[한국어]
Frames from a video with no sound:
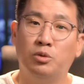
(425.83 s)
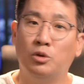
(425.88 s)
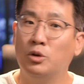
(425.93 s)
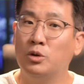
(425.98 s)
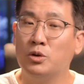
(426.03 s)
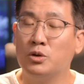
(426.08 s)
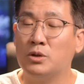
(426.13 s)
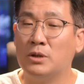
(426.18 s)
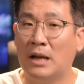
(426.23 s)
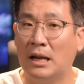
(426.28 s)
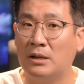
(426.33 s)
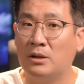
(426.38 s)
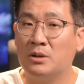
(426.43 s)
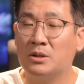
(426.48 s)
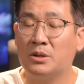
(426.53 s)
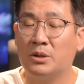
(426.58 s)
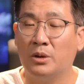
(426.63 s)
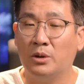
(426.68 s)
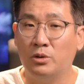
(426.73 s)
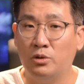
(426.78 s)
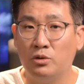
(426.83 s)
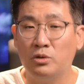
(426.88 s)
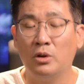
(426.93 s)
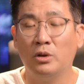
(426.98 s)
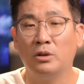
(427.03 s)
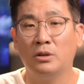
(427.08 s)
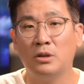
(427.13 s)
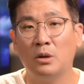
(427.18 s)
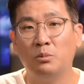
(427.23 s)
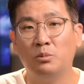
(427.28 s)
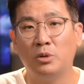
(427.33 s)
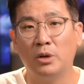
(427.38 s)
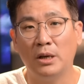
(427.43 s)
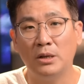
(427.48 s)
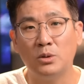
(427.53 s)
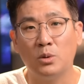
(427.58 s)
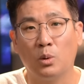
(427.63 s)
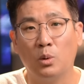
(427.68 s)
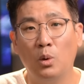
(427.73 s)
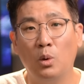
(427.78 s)
블루투스는 아니었어요. 유선을
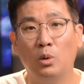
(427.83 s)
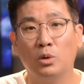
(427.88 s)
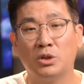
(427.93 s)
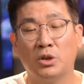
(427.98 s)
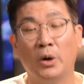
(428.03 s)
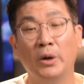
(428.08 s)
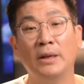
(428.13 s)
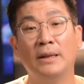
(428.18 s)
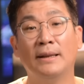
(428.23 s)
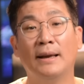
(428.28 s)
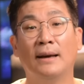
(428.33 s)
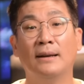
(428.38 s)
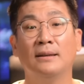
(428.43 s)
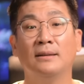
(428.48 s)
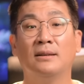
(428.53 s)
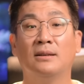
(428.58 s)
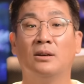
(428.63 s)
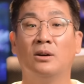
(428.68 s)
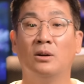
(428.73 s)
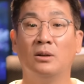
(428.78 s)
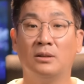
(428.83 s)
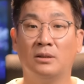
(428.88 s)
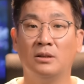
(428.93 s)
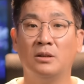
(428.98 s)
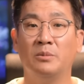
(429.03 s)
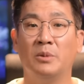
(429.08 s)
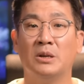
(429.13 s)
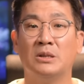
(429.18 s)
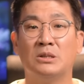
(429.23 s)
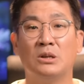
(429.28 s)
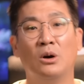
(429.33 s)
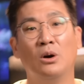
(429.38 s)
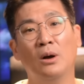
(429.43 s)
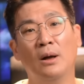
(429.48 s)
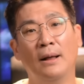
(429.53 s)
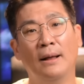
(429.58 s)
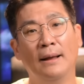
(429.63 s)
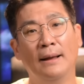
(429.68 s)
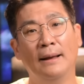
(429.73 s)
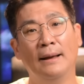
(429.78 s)
선물해 줬고 저희 딸은 그걸 들으면서
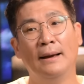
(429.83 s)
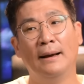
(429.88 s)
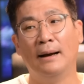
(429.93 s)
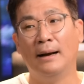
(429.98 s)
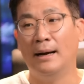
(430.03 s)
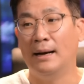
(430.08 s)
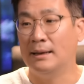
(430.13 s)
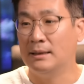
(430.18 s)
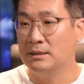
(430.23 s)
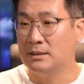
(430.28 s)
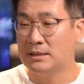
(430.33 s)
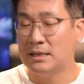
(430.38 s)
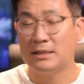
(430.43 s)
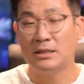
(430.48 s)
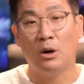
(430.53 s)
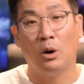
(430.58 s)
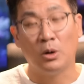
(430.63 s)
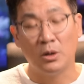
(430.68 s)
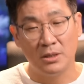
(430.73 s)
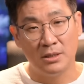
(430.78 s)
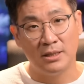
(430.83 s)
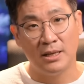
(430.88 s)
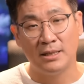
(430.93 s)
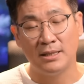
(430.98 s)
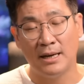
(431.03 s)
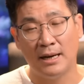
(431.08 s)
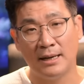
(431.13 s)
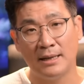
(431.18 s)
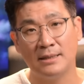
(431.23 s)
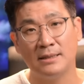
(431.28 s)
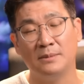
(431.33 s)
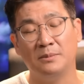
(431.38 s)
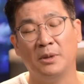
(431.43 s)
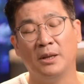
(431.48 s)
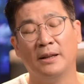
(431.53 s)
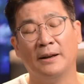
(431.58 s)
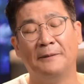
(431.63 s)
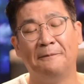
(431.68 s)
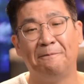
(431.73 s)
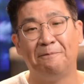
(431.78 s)
아, 사실 어렸을 때
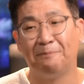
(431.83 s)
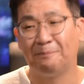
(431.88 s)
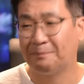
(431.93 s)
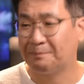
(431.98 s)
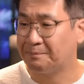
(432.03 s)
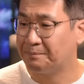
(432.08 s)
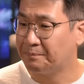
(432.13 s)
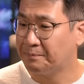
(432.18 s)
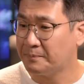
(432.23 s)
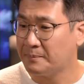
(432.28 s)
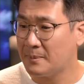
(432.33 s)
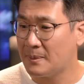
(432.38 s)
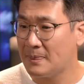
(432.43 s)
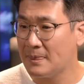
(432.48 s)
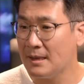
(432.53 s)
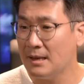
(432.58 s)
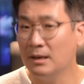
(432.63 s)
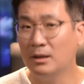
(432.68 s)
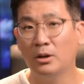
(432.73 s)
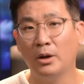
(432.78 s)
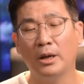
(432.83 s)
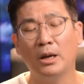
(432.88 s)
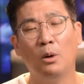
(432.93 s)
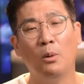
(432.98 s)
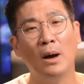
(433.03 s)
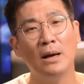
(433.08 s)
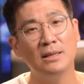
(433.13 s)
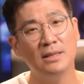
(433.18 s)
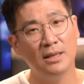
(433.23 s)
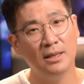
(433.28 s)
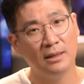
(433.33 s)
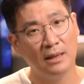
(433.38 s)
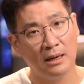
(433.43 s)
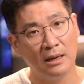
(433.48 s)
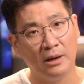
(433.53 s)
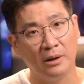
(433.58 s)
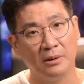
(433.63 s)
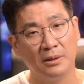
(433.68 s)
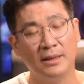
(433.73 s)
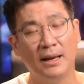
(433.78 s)
자랐습니다. 그러니까 확실히
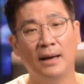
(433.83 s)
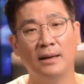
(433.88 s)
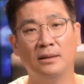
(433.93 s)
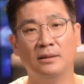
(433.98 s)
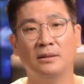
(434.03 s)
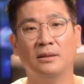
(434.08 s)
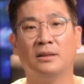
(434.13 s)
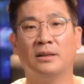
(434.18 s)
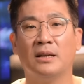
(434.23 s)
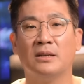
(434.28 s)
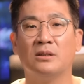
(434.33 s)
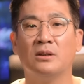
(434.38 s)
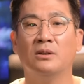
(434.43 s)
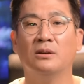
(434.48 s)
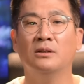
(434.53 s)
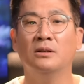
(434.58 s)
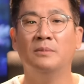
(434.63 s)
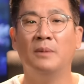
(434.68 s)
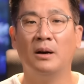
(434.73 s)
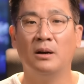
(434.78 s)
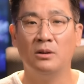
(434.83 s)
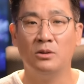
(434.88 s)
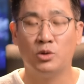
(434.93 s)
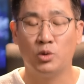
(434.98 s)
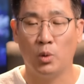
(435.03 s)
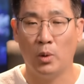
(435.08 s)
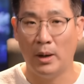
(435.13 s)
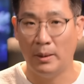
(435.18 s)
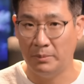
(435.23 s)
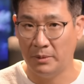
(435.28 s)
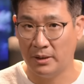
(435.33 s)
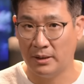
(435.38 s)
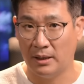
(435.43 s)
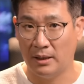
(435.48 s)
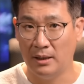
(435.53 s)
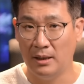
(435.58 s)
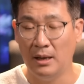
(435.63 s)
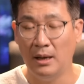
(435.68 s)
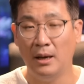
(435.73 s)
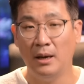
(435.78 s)
달라요. 딸은 그래서 음악을
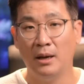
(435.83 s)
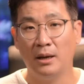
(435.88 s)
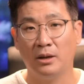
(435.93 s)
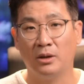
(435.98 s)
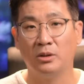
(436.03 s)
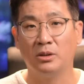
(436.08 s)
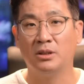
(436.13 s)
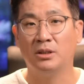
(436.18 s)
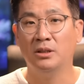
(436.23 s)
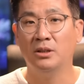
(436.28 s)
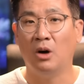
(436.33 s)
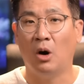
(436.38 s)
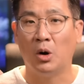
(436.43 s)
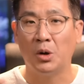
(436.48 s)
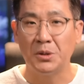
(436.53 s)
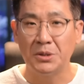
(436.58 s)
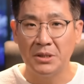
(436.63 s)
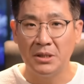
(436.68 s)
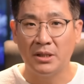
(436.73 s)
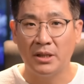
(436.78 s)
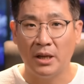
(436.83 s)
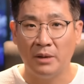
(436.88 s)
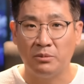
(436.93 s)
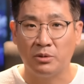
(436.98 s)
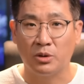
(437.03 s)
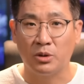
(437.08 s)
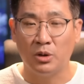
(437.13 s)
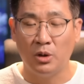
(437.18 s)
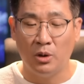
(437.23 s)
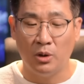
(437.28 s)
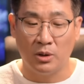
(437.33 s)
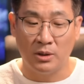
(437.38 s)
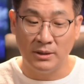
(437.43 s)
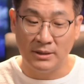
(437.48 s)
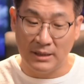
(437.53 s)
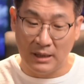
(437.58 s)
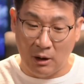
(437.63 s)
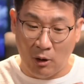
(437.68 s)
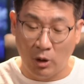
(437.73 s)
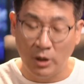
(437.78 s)
좋아합니다. 그, 그 어렸을 때부터
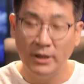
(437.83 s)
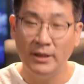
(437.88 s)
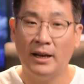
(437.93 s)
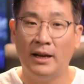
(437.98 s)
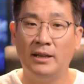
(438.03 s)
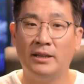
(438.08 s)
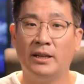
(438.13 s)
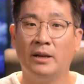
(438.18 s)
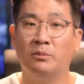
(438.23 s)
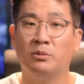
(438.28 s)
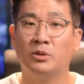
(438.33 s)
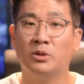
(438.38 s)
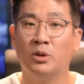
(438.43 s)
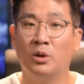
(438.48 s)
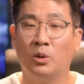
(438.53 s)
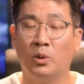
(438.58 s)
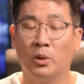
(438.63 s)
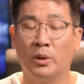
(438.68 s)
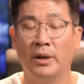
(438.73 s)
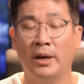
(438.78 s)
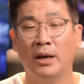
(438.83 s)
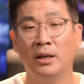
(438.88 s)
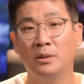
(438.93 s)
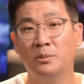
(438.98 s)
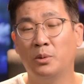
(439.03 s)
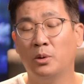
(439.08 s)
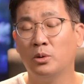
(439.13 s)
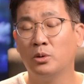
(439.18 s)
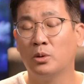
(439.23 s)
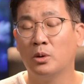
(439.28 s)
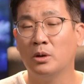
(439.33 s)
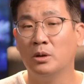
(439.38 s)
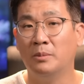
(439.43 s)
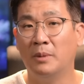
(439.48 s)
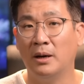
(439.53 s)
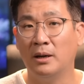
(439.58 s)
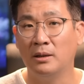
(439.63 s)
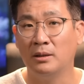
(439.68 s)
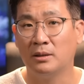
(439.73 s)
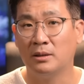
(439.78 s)
그 어린아이 때부터 그렇게 헤드폰으로
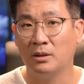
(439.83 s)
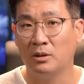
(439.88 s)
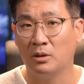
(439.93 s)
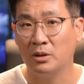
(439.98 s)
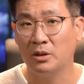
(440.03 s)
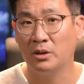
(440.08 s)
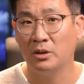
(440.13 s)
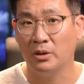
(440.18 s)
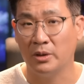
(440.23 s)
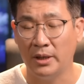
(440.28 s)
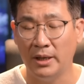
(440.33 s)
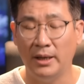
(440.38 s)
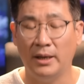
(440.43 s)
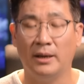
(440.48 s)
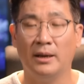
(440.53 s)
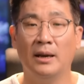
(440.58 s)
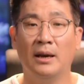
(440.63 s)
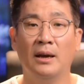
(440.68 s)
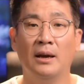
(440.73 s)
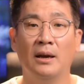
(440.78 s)
음악을 들었더니